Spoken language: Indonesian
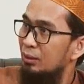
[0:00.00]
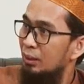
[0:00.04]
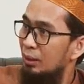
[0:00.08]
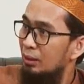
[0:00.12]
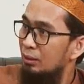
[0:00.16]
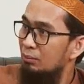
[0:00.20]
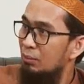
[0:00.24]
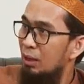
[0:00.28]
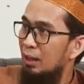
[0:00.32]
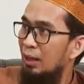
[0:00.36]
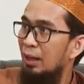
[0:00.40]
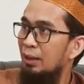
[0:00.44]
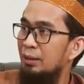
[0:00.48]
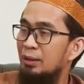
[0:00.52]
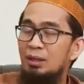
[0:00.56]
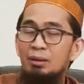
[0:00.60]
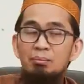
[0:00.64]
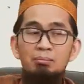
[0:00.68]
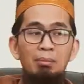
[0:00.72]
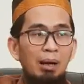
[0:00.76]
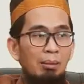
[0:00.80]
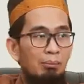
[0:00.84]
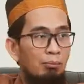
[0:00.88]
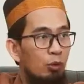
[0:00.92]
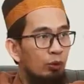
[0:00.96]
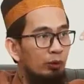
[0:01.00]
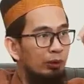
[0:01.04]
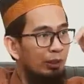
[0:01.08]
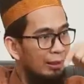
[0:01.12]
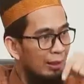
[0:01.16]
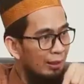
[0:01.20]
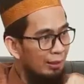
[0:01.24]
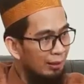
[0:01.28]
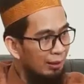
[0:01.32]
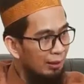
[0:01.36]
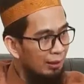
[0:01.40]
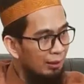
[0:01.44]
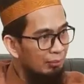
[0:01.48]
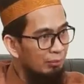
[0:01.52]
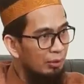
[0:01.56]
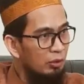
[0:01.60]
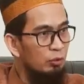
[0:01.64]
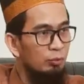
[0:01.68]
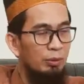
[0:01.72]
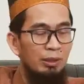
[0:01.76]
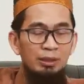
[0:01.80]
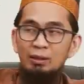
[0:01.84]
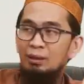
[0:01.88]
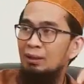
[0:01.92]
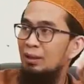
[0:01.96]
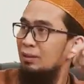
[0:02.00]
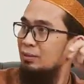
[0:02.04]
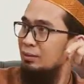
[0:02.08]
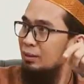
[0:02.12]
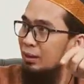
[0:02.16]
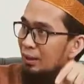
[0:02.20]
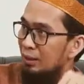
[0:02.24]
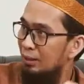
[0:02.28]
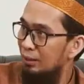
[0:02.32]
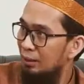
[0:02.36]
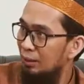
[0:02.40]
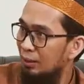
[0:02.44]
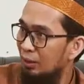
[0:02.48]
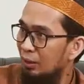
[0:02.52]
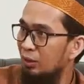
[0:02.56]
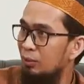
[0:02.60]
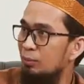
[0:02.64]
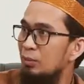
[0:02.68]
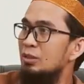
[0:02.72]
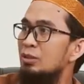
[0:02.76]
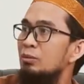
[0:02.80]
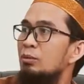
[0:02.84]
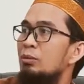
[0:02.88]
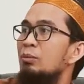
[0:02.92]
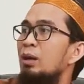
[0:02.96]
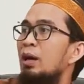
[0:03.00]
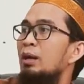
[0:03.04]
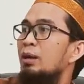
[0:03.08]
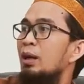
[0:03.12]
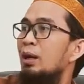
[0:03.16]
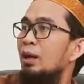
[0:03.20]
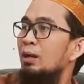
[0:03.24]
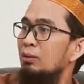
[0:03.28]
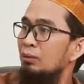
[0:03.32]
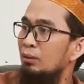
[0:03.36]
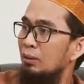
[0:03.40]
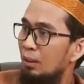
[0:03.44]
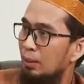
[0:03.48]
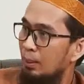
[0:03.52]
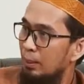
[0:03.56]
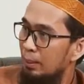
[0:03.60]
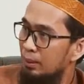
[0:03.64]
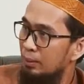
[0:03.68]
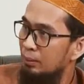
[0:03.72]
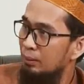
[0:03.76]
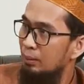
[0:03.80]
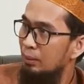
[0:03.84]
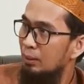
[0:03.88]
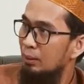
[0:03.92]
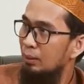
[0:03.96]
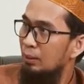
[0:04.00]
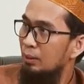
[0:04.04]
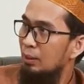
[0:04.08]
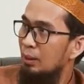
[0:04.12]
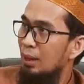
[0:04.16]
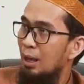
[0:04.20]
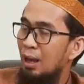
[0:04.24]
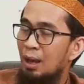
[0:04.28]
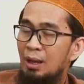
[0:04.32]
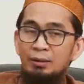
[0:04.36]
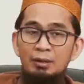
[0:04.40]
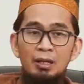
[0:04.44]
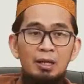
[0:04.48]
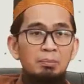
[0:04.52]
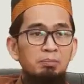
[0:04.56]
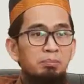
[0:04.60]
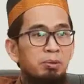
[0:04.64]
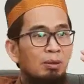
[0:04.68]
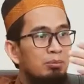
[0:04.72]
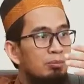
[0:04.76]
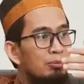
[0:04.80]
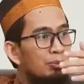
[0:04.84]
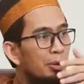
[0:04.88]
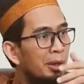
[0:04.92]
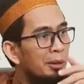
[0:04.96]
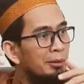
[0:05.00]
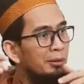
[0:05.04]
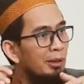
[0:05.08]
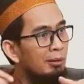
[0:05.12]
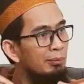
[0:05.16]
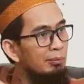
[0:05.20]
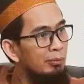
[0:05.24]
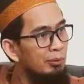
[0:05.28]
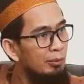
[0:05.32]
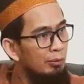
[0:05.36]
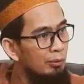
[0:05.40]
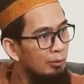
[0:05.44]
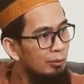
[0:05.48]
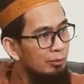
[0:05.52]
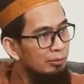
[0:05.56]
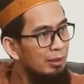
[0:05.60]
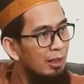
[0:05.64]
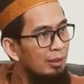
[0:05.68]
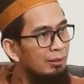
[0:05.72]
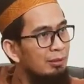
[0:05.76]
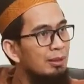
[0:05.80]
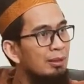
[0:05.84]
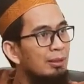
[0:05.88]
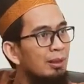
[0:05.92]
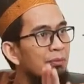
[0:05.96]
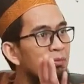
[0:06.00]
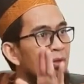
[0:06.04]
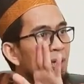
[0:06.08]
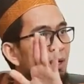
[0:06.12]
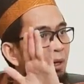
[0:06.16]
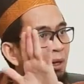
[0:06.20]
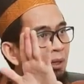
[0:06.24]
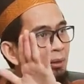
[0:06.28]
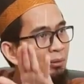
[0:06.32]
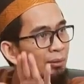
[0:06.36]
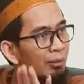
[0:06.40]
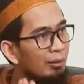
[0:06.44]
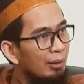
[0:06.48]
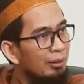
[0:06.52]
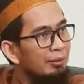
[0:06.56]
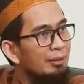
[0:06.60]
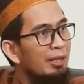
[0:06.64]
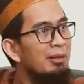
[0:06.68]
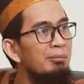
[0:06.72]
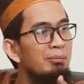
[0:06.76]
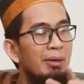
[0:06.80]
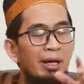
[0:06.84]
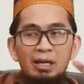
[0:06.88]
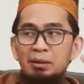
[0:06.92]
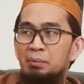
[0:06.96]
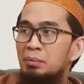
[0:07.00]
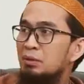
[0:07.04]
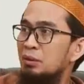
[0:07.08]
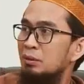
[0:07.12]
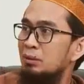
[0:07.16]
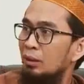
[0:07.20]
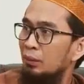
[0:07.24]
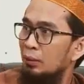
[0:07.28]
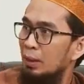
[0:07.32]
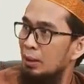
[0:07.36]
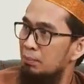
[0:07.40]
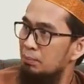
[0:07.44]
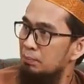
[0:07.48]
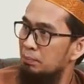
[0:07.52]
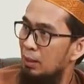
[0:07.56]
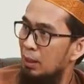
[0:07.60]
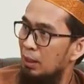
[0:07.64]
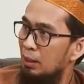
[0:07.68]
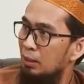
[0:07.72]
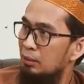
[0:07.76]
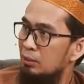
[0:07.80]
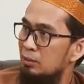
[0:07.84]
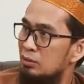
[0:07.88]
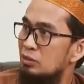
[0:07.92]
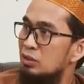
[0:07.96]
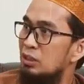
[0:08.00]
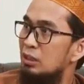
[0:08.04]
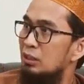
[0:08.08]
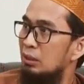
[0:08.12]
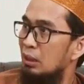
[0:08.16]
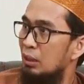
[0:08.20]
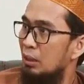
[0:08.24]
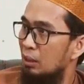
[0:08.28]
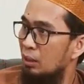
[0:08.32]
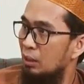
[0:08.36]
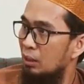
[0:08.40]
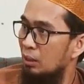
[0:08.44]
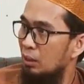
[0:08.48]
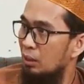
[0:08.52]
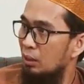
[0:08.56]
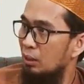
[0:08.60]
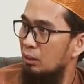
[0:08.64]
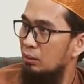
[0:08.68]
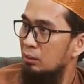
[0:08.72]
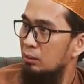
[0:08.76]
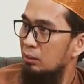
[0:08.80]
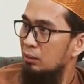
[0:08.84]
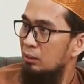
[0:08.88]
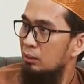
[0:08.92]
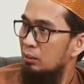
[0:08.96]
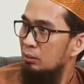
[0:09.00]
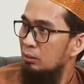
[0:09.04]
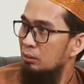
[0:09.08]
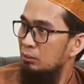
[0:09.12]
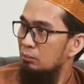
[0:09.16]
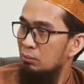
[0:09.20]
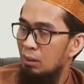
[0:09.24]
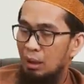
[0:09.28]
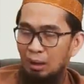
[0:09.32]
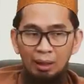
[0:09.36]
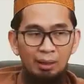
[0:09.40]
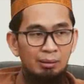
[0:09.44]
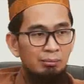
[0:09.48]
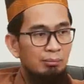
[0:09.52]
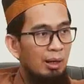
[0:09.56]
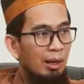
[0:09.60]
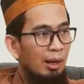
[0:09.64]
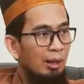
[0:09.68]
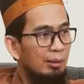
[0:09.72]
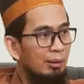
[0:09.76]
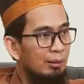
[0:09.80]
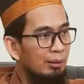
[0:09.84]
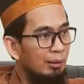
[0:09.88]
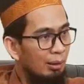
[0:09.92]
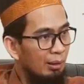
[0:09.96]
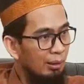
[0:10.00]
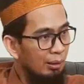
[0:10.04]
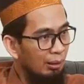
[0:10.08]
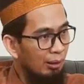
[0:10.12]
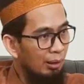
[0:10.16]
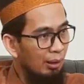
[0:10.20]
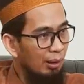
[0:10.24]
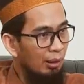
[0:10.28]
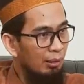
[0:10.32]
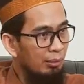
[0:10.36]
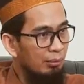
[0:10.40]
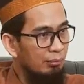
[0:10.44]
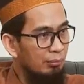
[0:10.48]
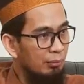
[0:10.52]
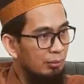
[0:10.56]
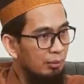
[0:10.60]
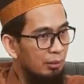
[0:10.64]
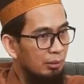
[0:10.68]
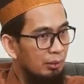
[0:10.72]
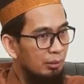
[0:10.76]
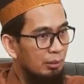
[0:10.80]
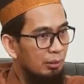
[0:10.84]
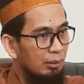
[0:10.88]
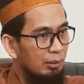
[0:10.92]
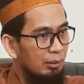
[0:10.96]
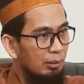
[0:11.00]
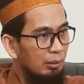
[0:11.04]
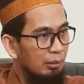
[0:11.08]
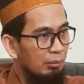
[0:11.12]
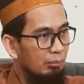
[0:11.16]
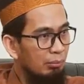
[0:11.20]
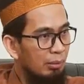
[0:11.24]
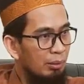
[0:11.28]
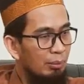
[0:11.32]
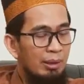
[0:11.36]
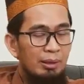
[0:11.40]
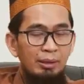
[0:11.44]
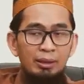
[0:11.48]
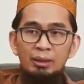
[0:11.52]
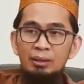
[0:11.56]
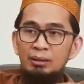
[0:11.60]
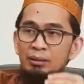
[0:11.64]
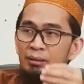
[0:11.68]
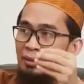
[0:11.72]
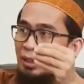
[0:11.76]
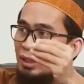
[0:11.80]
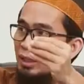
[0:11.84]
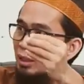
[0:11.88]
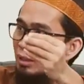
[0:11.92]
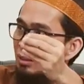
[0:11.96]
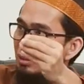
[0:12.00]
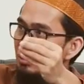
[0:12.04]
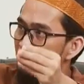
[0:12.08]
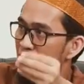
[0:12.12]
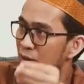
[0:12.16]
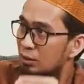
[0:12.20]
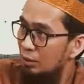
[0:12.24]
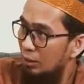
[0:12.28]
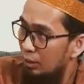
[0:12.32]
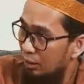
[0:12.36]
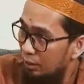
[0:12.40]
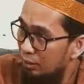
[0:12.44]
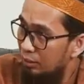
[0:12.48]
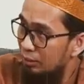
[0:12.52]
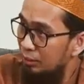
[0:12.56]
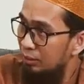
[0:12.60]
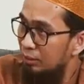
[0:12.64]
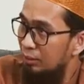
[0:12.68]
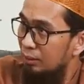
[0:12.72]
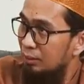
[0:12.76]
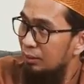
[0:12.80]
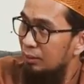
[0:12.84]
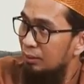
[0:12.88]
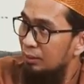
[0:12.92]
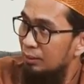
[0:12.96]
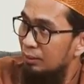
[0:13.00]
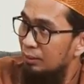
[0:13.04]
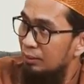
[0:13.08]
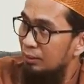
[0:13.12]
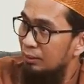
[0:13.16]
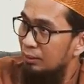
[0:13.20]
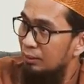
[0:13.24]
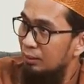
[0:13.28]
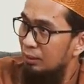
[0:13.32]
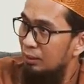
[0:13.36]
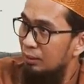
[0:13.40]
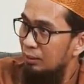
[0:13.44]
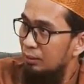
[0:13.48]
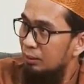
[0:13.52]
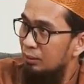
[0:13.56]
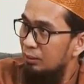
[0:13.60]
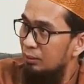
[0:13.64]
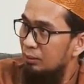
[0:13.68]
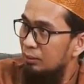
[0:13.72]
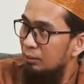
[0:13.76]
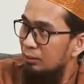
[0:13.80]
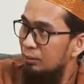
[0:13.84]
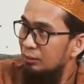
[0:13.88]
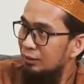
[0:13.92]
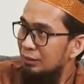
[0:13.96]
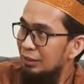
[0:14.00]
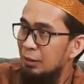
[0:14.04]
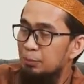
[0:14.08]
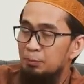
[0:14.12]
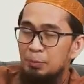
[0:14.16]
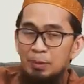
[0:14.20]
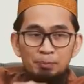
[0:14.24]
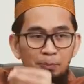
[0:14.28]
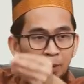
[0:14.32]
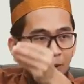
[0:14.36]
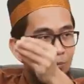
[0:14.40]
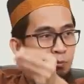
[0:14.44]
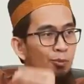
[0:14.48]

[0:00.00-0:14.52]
Ya, makanya mabuk dilarang, minuman keras dilarang karena bisa membahayakan orang lain. Ada perbuatan buruk saat dikerjakan orang yang baik bisa terdampak. Zina, makan makanan haram. Memang ente yang zina, ya tapi